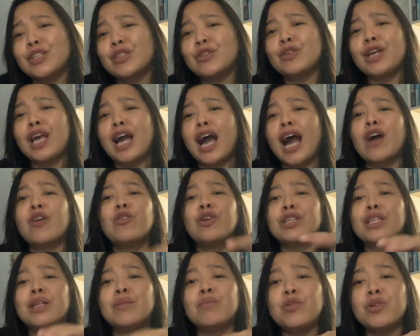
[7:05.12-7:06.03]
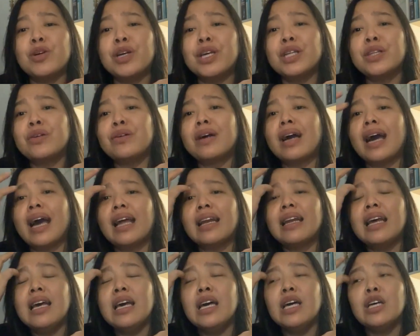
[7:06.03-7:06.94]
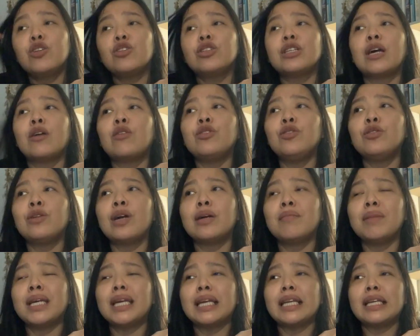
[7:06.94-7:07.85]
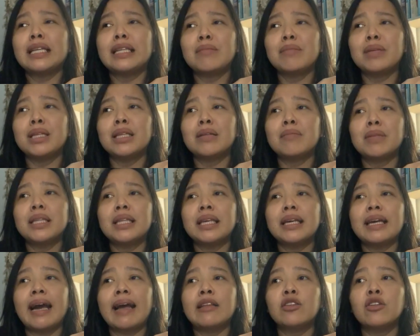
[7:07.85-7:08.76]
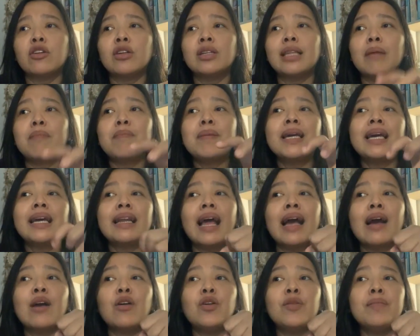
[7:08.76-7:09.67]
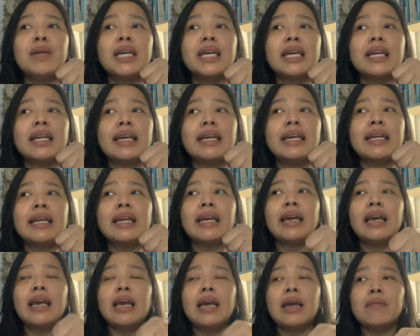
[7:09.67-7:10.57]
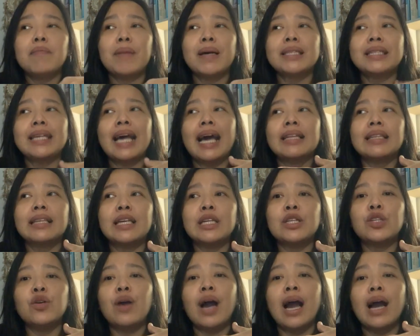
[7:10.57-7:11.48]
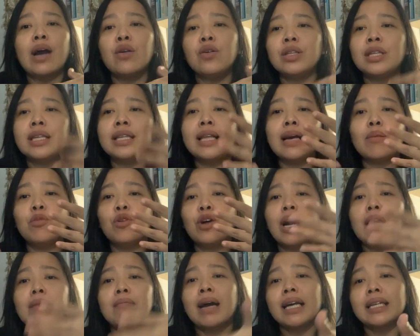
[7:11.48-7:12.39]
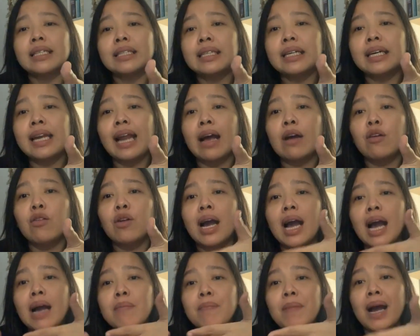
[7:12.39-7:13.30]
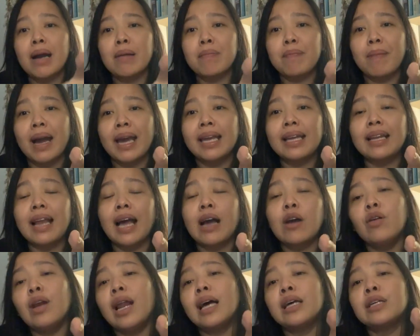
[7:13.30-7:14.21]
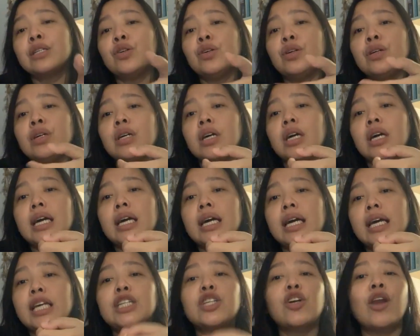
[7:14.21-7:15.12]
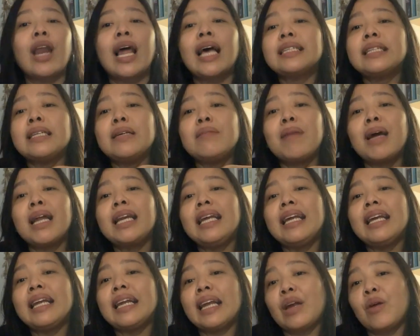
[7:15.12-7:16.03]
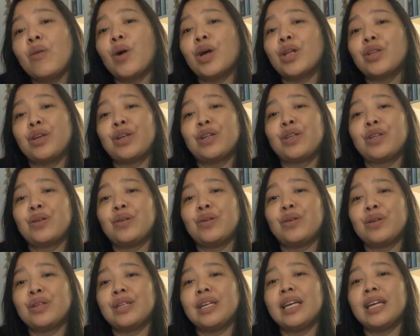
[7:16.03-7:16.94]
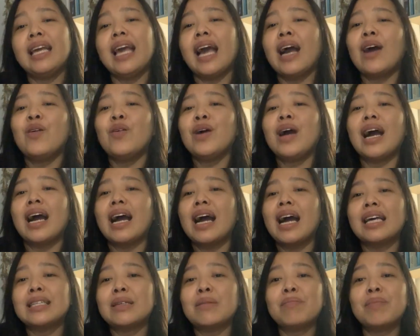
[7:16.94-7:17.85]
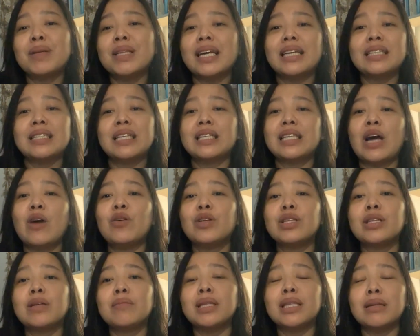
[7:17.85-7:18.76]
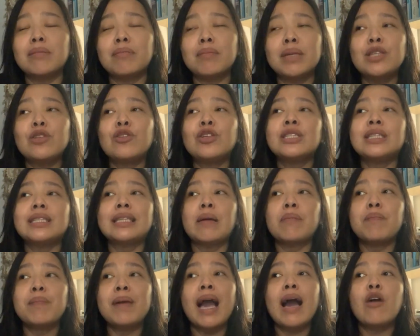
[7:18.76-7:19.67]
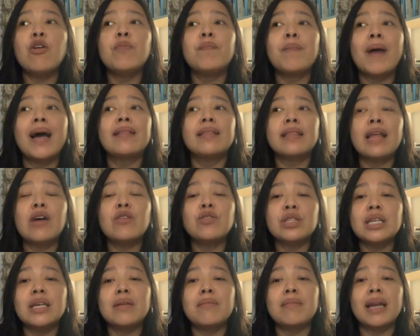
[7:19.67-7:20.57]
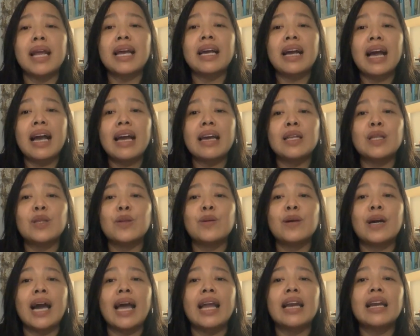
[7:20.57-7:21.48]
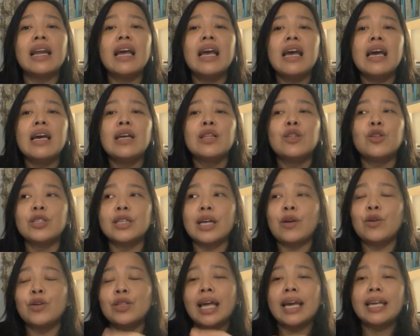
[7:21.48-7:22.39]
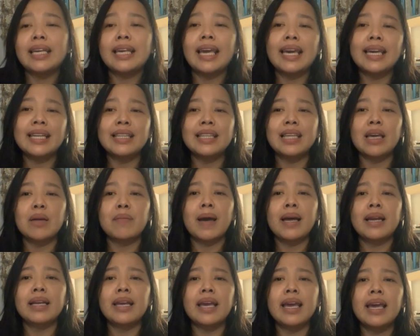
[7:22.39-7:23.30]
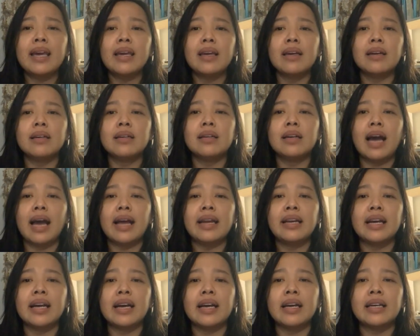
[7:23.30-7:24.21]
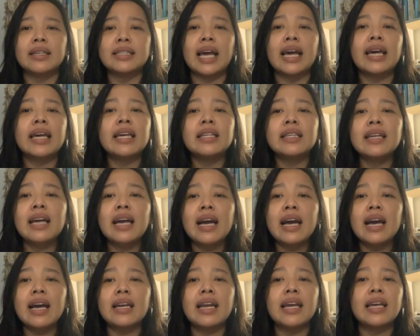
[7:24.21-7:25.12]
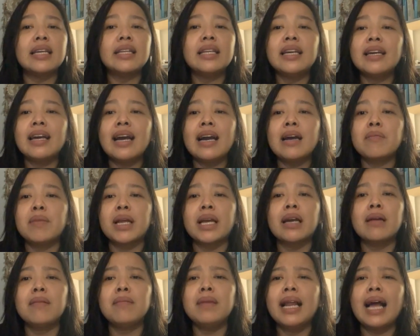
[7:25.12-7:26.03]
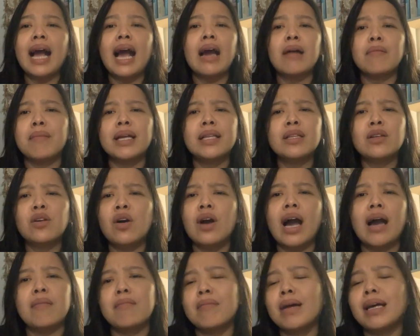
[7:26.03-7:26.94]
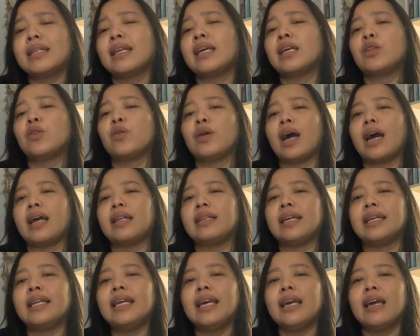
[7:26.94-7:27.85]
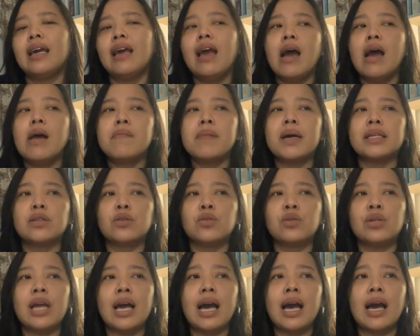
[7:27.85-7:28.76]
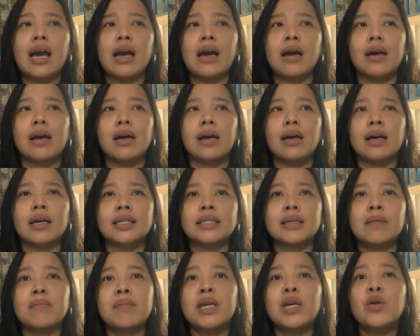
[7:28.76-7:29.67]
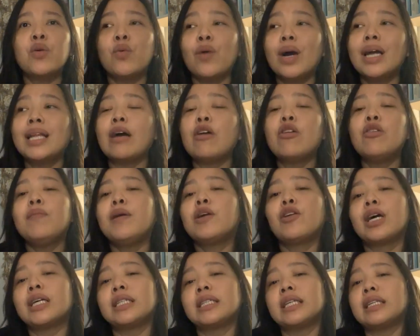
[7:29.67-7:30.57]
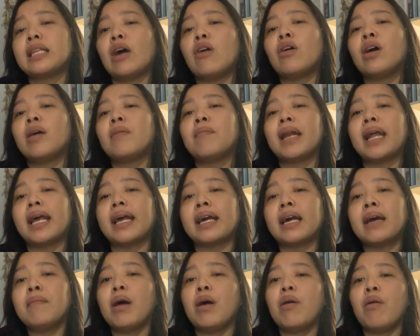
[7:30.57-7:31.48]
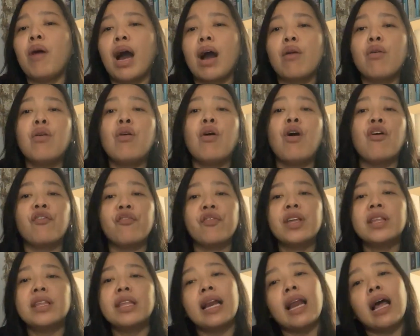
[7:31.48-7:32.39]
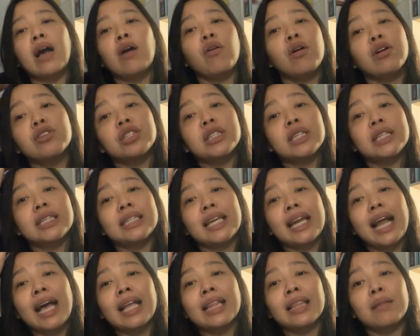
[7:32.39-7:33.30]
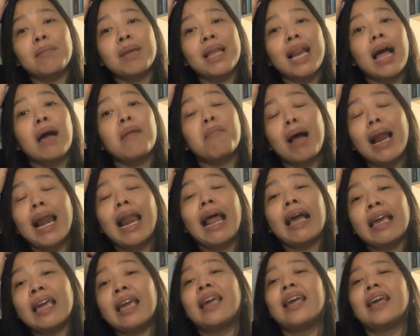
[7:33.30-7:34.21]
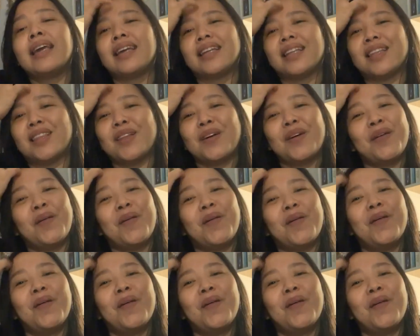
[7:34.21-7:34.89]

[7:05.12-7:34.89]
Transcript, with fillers: itu yang aku ketemu gitu kan. Terus aku hmm. juga mikirin teman-teman di kantor, tapi kan aku mikirnya gini, pas saat itu aku tidak buka masker, aku nggak ngapa-ngapain, aku langsung isolasi mandiri waktu itu. Jadi aku nggak hmm. nggak sempat kasih tahu teman-teman terus tapi aku pantau sih mereka gitu kan terus aku tanyain tiap hari eh, eh ada sakit nggak ada ini nggak mereka bilang aman kok aman gitu kan jadi pas udah uh, semingguan aku baru kasih tahu ke mereka bahwa aku covid dan aku harus istirahat lebih lama lagi gitu